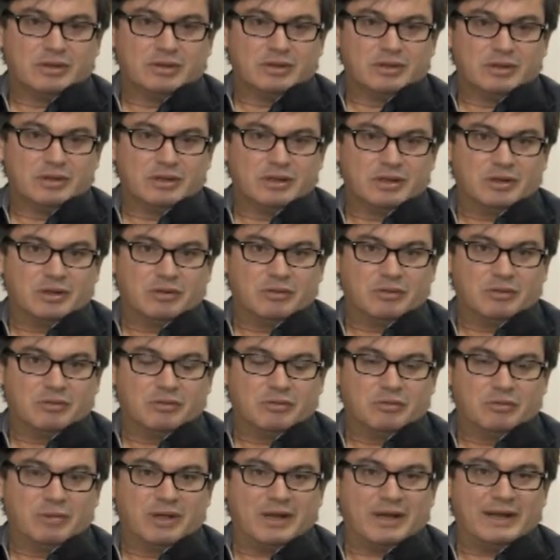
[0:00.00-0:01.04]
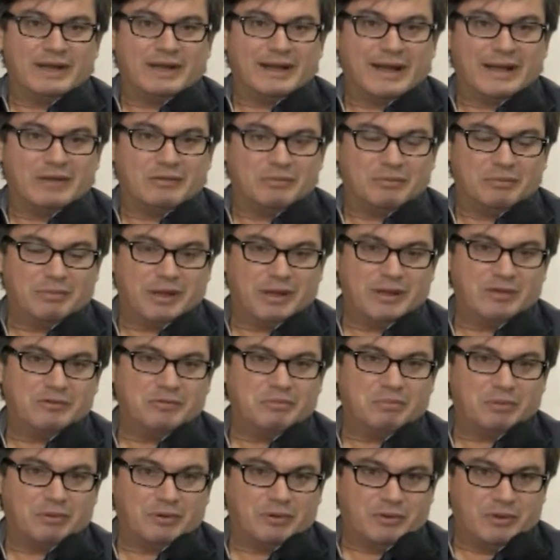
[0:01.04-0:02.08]
é, o mercado mais
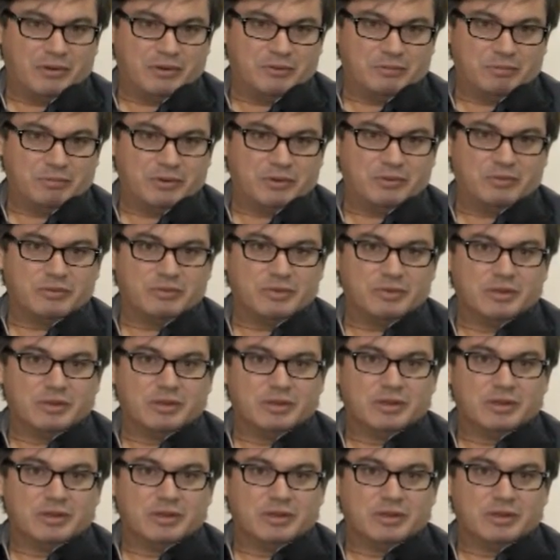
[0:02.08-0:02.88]
próspero